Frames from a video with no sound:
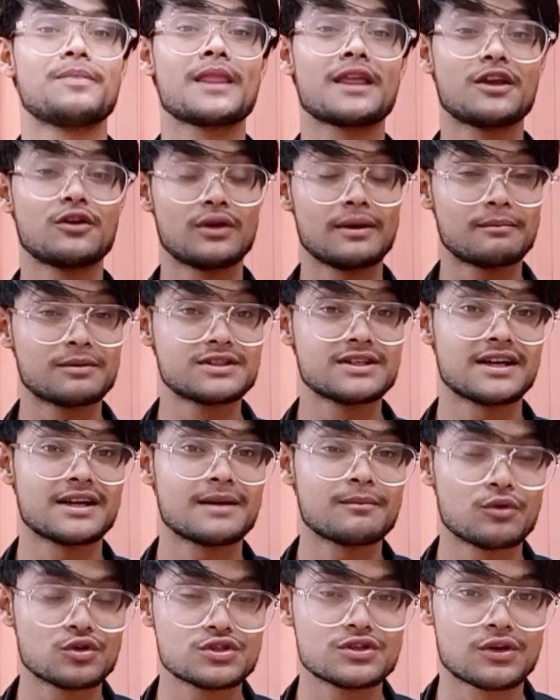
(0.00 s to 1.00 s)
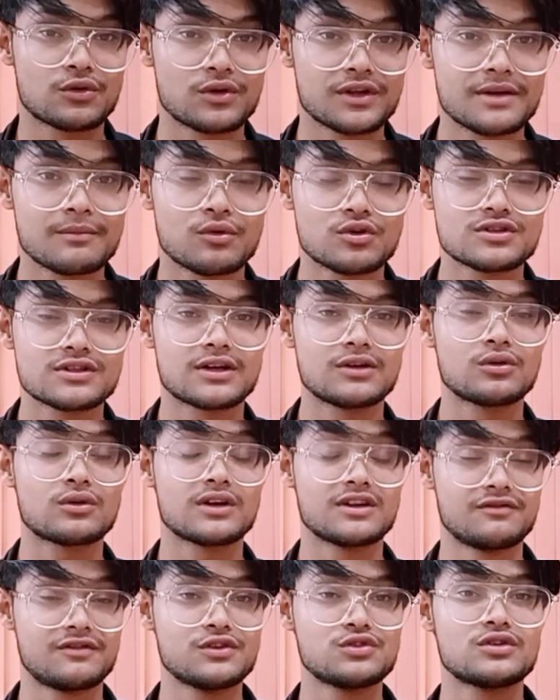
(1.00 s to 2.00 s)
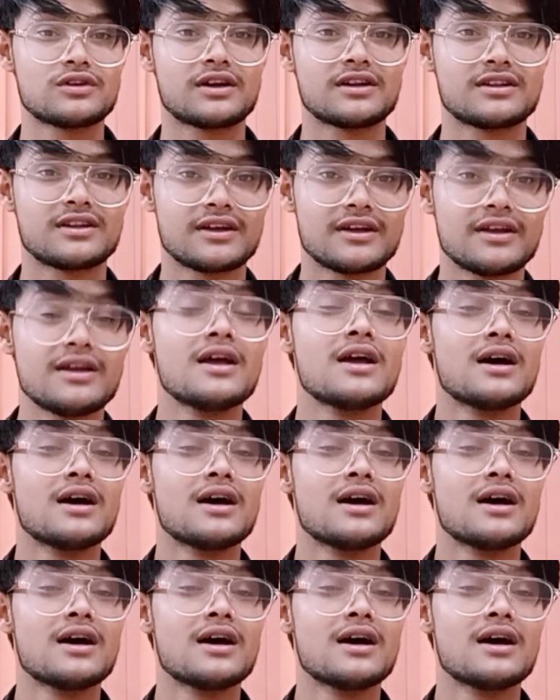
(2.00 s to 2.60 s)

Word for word: क्योंकि ये जानना बहुत ज़रूरी है बहुत सारे लोग कन्फ्यूज हो रहते हैं